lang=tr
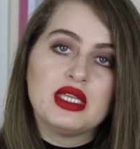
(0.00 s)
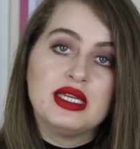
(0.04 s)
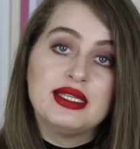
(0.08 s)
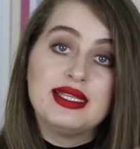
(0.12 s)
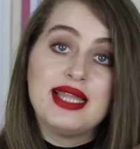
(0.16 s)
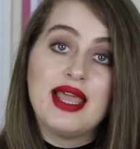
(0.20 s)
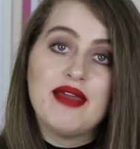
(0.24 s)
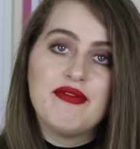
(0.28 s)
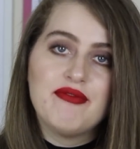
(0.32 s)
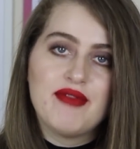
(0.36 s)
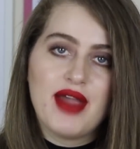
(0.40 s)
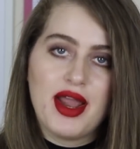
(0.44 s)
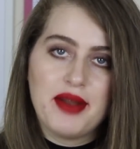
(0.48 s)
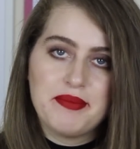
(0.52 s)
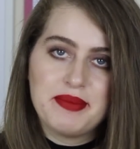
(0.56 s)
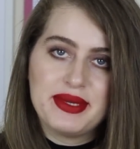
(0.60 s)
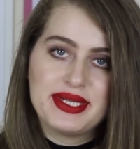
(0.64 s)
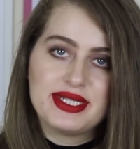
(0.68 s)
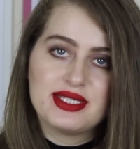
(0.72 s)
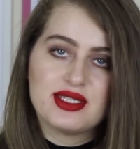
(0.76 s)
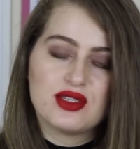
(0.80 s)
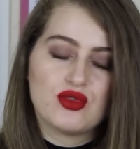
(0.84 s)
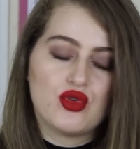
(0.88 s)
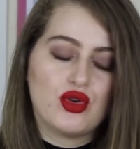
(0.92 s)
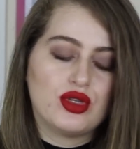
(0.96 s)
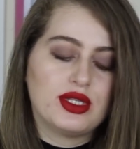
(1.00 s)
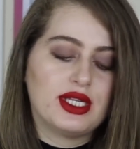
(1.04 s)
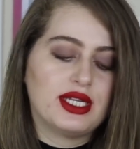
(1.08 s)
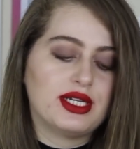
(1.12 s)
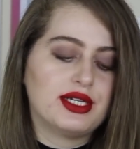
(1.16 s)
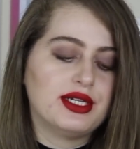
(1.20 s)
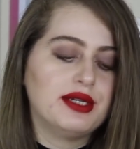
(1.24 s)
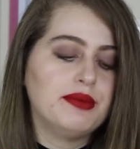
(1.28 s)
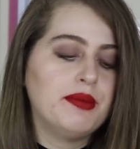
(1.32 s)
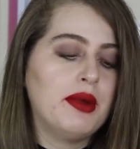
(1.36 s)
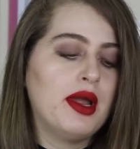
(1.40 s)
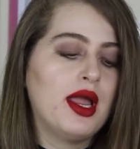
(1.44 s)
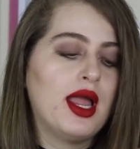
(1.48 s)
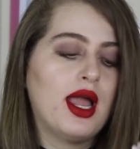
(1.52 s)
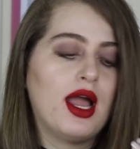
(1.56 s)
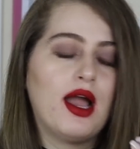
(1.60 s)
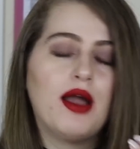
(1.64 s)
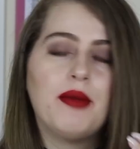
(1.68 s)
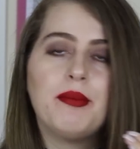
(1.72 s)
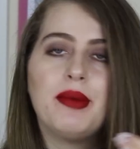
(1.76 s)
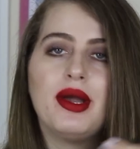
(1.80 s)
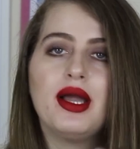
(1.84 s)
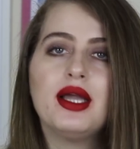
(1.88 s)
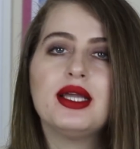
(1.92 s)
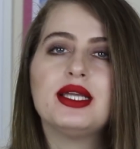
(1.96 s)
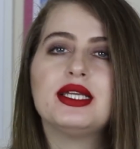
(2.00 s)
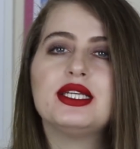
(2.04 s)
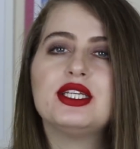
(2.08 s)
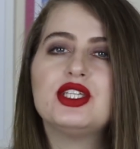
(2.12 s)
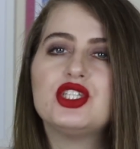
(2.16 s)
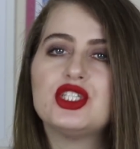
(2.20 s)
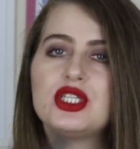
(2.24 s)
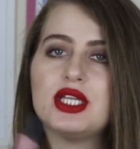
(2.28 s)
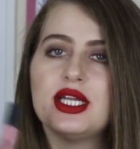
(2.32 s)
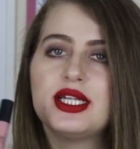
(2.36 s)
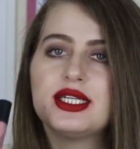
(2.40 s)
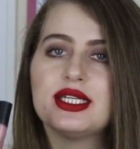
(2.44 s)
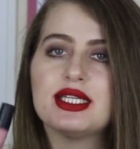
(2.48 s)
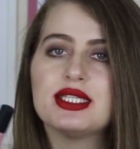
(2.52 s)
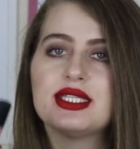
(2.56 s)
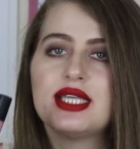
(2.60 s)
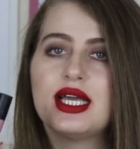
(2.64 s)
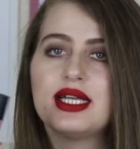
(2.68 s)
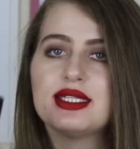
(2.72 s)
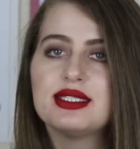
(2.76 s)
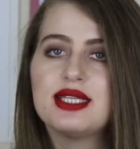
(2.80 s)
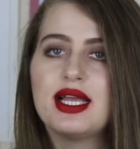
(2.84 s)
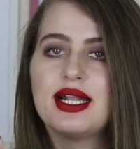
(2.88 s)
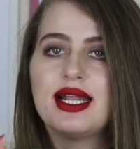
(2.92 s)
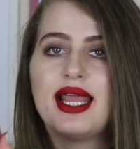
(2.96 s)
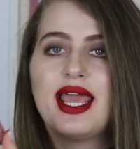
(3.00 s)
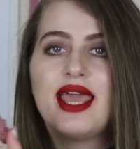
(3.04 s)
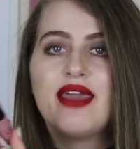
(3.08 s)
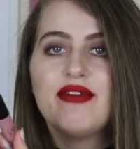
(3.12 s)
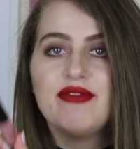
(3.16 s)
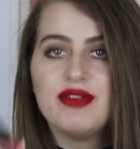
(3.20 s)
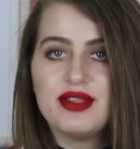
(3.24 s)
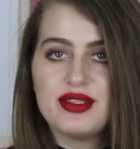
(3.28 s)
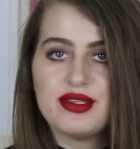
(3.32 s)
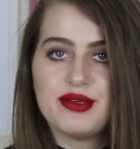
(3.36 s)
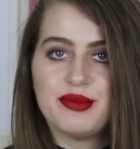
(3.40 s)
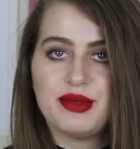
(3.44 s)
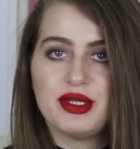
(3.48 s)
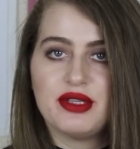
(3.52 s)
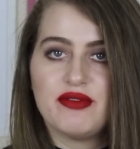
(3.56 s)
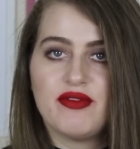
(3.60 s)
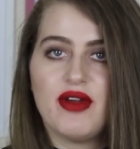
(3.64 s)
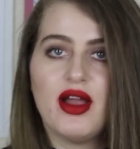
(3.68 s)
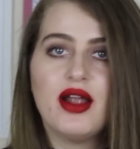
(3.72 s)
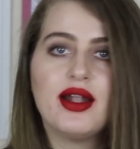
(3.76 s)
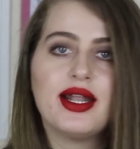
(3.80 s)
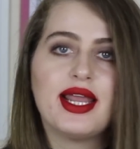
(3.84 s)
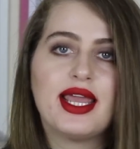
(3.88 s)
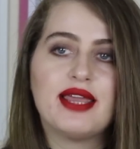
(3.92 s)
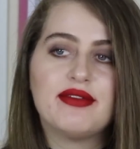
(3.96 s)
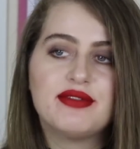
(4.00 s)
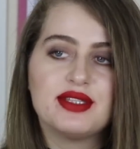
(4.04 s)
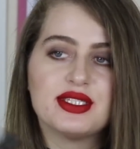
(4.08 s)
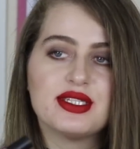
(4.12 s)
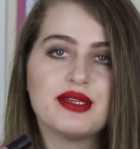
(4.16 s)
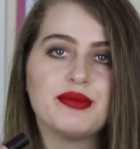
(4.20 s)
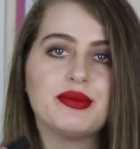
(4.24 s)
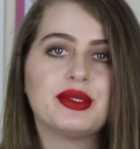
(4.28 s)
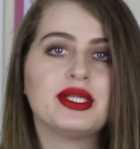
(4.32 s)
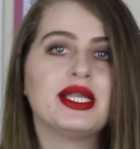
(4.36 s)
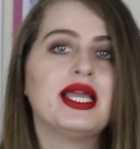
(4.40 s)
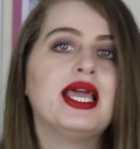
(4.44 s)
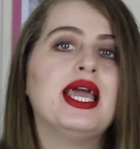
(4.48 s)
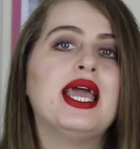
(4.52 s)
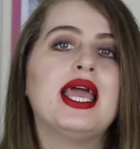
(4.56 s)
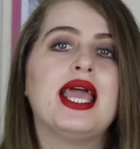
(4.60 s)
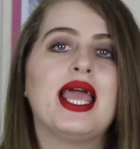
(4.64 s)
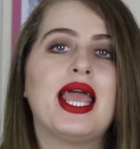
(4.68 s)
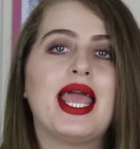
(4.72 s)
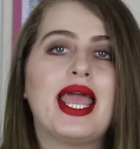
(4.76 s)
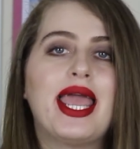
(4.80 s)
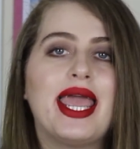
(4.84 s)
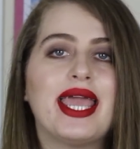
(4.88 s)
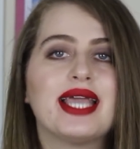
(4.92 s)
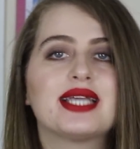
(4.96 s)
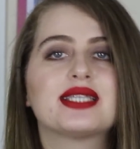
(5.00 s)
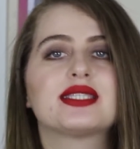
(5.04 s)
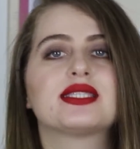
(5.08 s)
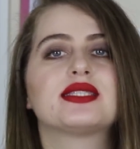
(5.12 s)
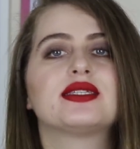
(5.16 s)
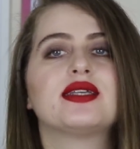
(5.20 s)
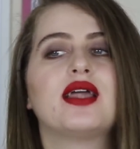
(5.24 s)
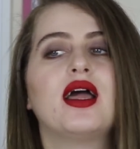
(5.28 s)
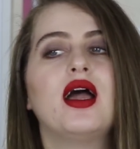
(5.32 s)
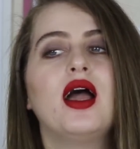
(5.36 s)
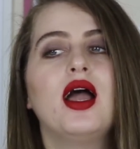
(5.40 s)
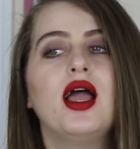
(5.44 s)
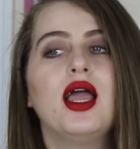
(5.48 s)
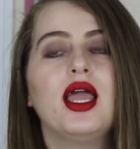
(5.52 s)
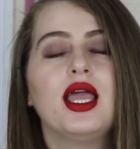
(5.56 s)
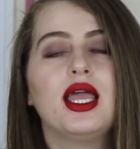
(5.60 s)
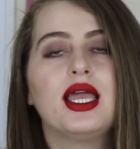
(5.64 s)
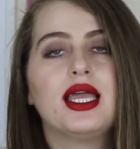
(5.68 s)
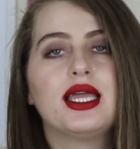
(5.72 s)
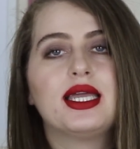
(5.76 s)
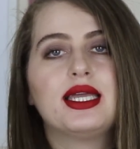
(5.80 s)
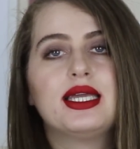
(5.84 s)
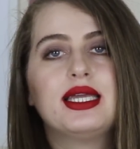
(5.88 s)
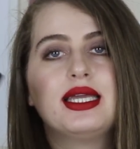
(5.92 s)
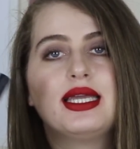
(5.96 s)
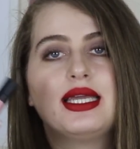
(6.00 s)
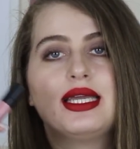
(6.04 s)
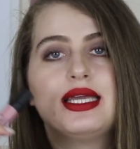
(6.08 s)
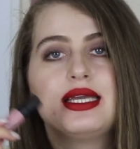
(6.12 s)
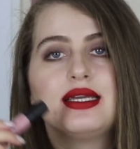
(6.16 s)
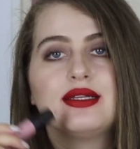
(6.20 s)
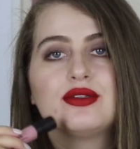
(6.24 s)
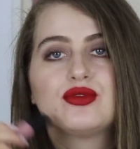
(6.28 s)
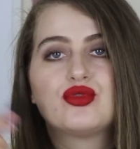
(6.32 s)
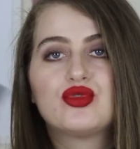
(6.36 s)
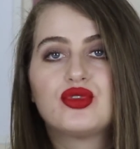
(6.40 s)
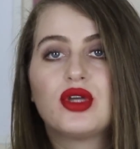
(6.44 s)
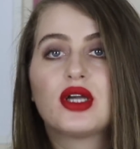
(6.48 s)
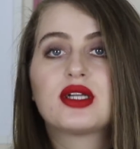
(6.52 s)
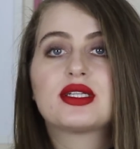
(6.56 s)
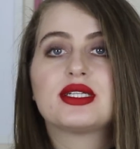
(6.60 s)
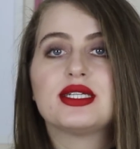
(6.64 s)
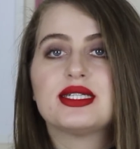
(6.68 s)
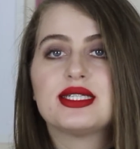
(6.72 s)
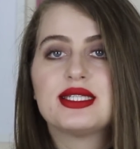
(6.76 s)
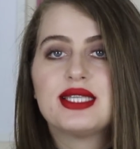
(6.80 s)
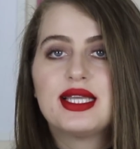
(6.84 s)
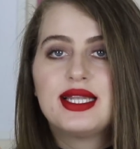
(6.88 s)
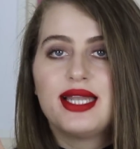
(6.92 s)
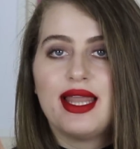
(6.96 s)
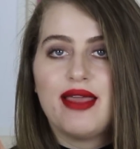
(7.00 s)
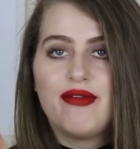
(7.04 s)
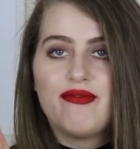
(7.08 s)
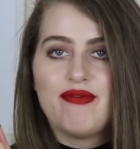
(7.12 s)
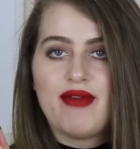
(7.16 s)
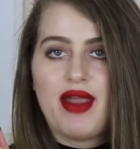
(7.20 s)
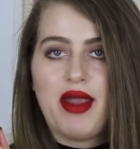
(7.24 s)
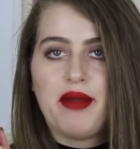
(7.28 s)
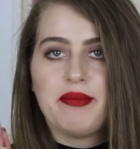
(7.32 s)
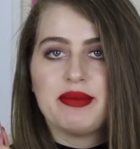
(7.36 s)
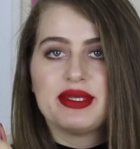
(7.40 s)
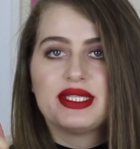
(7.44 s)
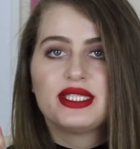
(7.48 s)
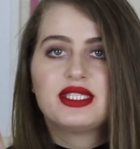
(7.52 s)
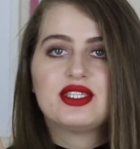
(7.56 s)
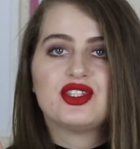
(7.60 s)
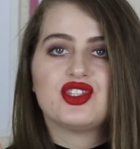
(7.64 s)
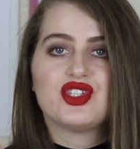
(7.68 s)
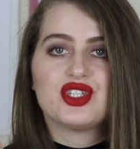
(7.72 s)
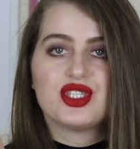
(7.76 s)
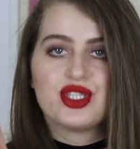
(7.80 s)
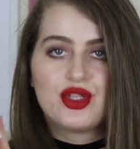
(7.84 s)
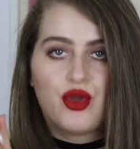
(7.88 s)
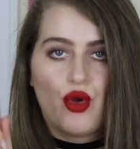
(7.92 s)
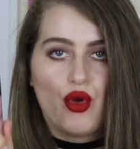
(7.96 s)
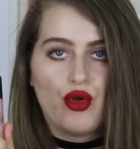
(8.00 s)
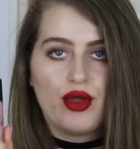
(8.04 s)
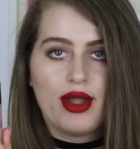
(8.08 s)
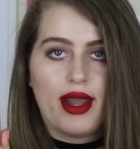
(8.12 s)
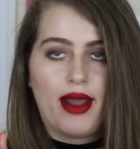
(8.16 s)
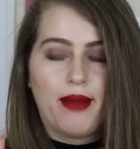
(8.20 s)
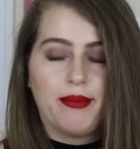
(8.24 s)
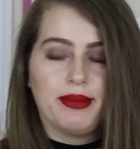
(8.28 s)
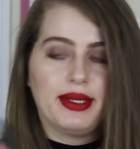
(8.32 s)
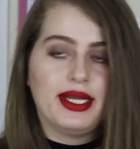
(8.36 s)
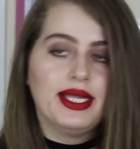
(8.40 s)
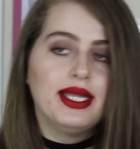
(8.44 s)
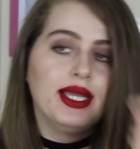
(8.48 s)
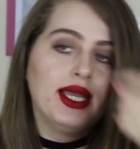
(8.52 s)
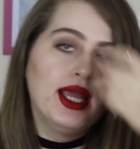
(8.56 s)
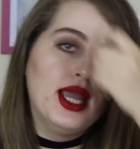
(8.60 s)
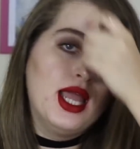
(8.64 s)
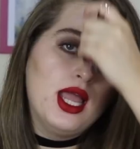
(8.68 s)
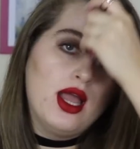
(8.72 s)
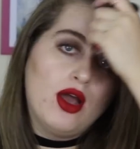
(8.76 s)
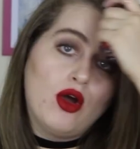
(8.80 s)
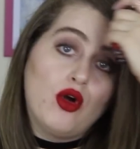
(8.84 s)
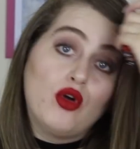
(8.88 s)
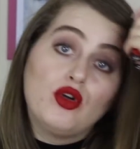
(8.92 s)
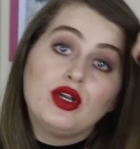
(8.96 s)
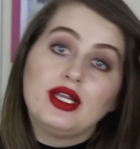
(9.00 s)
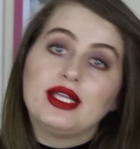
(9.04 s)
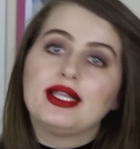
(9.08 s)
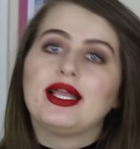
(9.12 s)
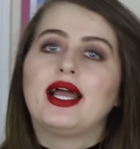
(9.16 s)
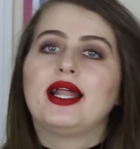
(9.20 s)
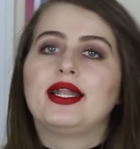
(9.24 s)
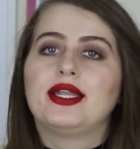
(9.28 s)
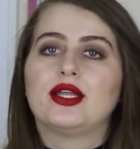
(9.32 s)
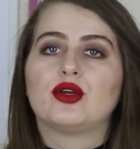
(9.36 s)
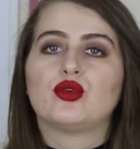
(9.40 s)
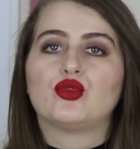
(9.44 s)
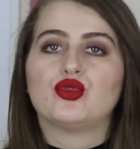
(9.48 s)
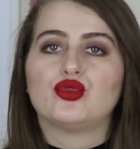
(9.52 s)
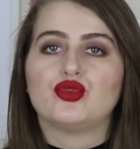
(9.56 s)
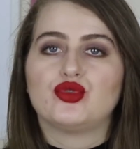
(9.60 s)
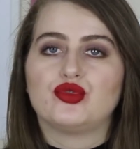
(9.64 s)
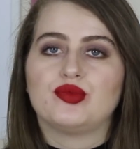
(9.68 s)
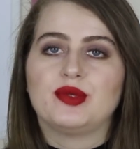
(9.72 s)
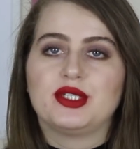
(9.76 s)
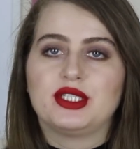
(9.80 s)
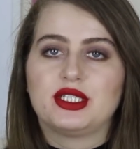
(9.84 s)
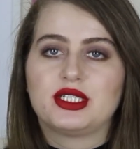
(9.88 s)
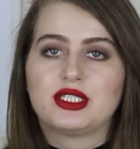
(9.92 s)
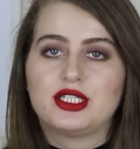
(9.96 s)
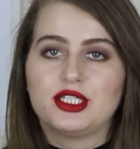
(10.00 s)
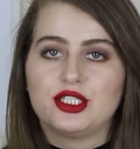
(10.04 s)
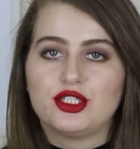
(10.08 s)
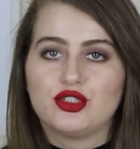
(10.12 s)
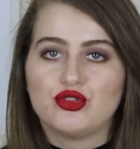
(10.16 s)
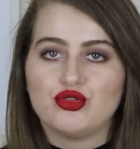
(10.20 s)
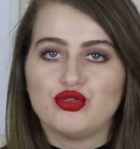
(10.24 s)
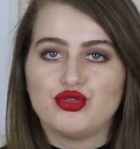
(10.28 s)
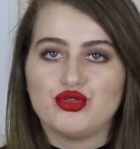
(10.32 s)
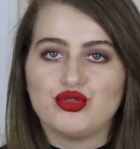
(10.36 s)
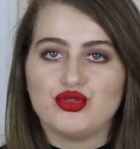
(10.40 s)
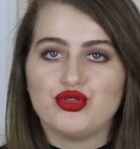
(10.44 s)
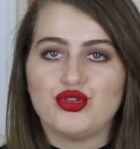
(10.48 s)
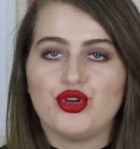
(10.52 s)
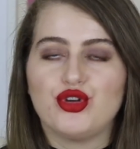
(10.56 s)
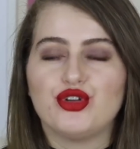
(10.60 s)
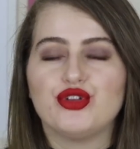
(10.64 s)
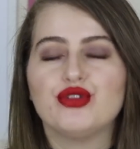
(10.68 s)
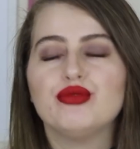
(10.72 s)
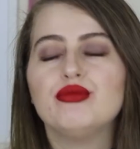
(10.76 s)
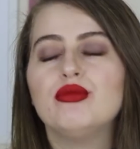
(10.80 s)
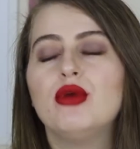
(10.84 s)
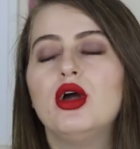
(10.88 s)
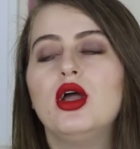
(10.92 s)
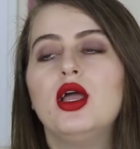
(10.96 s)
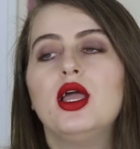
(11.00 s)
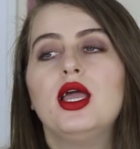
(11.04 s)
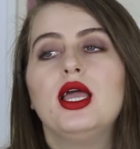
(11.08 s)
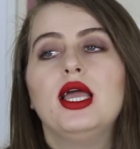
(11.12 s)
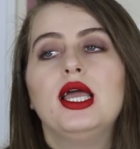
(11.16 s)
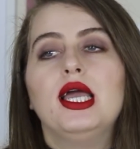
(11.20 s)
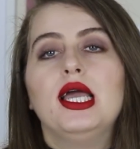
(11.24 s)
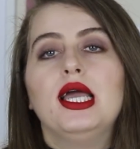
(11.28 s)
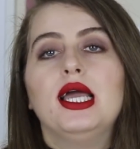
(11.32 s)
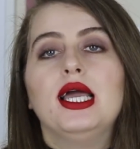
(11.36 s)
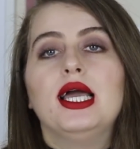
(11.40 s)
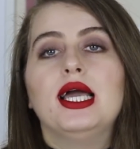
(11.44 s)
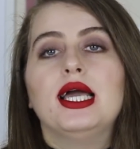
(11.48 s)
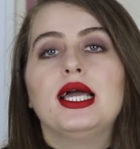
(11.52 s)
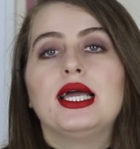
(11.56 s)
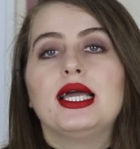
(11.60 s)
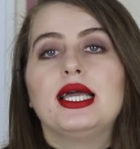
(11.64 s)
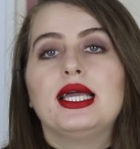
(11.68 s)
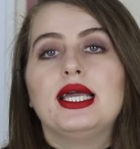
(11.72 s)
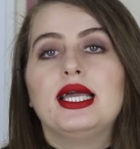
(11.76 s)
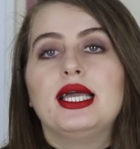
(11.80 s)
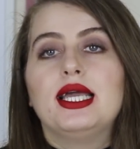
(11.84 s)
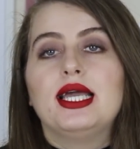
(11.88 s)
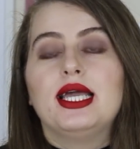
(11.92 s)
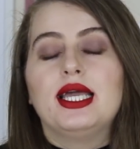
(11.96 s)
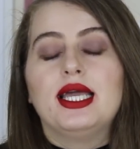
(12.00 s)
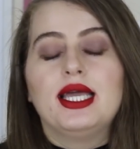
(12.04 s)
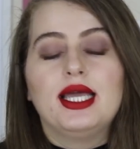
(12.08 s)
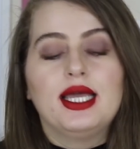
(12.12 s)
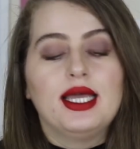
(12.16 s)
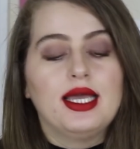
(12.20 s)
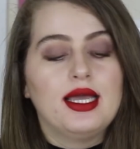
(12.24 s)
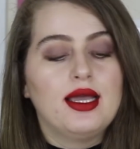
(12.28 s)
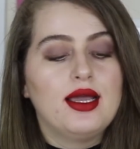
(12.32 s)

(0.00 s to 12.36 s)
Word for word: Nem vermenizi öneririm. Ama içlerinde zaten E vitamini var. E vitamini ekstra e, dudaklarınıza nem vermesi için de önemli. O nedenle kurutmadıklarını düşünüyorum. Eee...